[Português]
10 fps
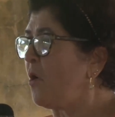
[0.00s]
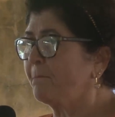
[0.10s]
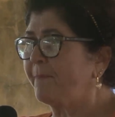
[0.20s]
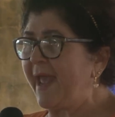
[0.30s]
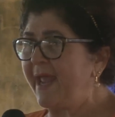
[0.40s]

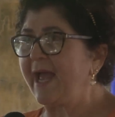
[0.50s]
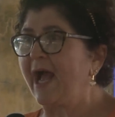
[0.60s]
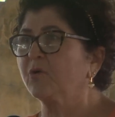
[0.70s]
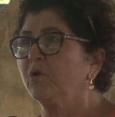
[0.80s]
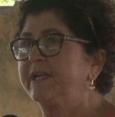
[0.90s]
Vocês,
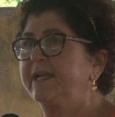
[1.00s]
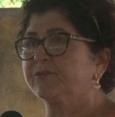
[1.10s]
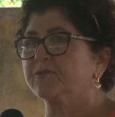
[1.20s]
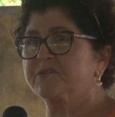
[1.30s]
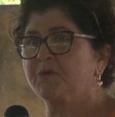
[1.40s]
logicamente,
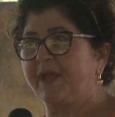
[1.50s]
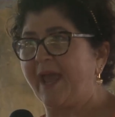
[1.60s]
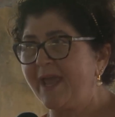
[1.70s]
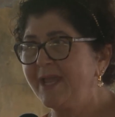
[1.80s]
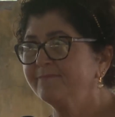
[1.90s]
que
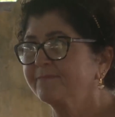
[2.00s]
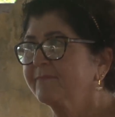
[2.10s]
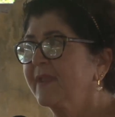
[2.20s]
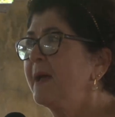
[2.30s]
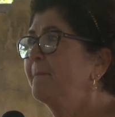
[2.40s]
é,
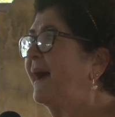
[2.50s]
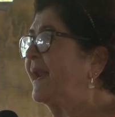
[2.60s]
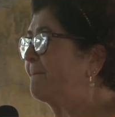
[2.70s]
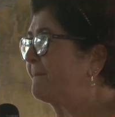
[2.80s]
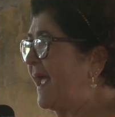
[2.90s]
passam
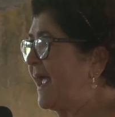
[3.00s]
aí por